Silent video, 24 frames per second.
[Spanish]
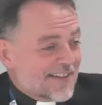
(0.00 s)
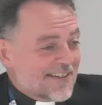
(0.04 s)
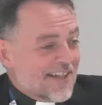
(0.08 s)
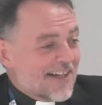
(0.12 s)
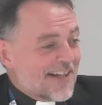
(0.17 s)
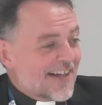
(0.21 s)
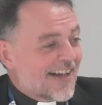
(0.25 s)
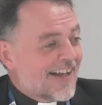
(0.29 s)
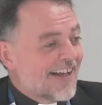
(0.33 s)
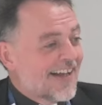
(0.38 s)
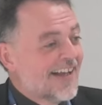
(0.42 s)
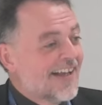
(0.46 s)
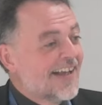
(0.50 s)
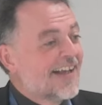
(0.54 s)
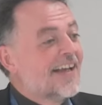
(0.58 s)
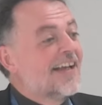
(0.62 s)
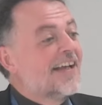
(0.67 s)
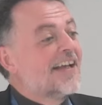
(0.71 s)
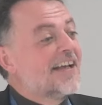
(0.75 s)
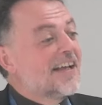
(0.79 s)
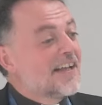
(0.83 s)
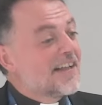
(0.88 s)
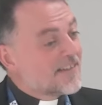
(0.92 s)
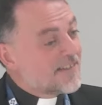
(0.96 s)
tierra
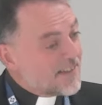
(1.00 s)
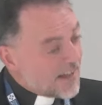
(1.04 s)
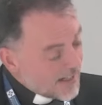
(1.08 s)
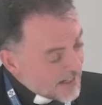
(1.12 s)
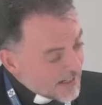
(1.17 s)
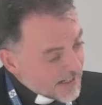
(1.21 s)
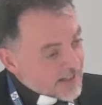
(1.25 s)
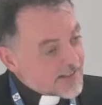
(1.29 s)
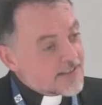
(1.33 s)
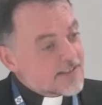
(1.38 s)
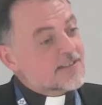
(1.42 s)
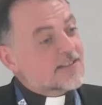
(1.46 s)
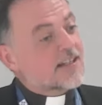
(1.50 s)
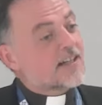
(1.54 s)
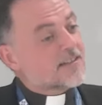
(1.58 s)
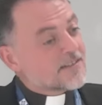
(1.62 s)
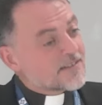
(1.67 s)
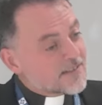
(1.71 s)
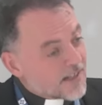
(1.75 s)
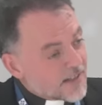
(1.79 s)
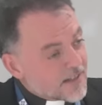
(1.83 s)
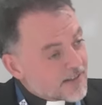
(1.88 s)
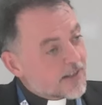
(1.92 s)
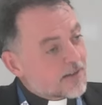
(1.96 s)
tiene que
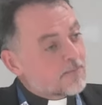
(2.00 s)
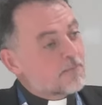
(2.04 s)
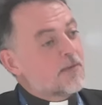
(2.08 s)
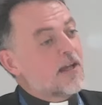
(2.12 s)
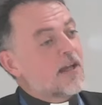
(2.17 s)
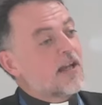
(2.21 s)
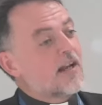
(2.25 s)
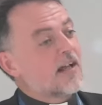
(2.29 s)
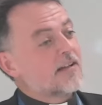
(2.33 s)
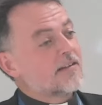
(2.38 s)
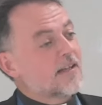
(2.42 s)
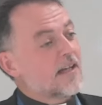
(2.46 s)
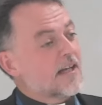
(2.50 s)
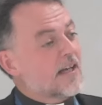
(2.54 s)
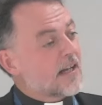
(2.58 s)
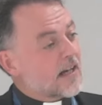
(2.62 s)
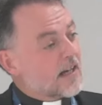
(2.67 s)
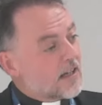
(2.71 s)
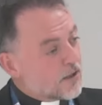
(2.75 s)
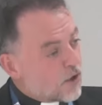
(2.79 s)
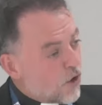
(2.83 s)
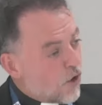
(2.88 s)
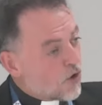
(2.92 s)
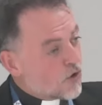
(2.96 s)
descansar también la
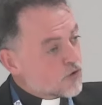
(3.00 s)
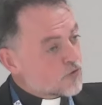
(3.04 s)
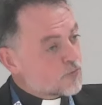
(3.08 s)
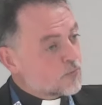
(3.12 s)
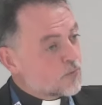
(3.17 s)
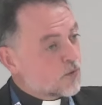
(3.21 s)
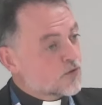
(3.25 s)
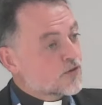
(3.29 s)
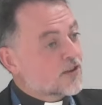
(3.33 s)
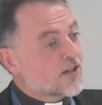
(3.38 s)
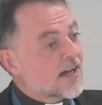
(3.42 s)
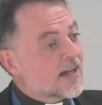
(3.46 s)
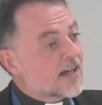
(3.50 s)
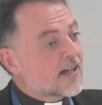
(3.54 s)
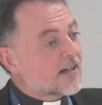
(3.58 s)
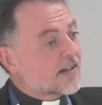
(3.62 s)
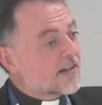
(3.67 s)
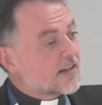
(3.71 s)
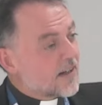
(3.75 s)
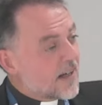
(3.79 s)
tierra, el cosmos, la,